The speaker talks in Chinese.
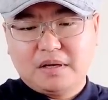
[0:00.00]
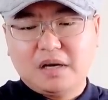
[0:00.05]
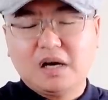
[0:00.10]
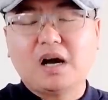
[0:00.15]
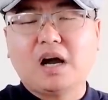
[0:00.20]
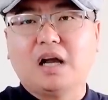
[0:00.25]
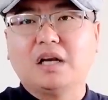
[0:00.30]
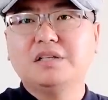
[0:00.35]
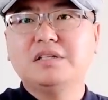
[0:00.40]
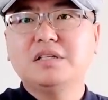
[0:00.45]

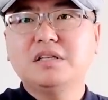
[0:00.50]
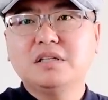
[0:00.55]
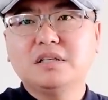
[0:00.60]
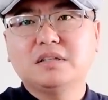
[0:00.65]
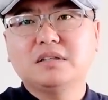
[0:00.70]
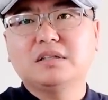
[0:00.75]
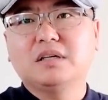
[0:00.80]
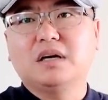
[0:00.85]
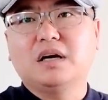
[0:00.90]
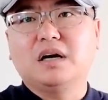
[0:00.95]
韩正
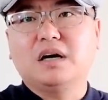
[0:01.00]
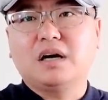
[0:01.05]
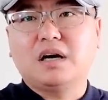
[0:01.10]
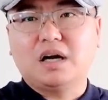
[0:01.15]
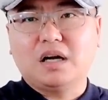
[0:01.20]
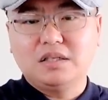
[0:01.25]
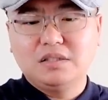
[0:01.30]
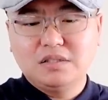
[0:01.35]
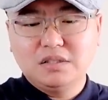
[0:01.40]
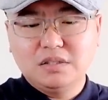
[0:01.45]
啊，
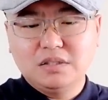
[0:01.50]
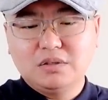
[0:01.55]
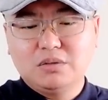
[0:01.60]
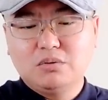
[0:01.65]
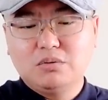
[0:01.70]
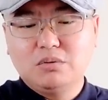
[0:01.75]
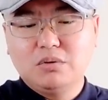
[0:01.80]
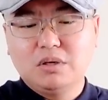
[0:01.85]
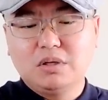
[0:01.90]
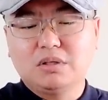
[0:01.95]
韩正
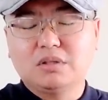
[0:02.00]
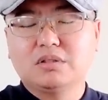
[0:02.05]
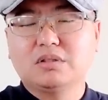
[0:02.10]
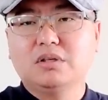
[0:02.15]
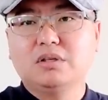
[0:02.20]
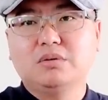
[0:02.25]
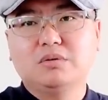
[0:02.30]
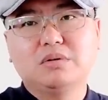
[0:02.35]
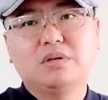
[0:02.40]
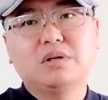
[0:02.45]
或者
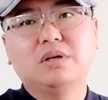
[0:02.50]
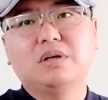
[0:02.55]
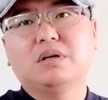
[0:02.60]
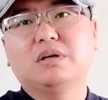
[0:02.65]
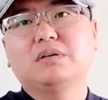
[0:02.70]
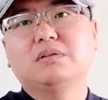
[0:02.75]
是刘贺，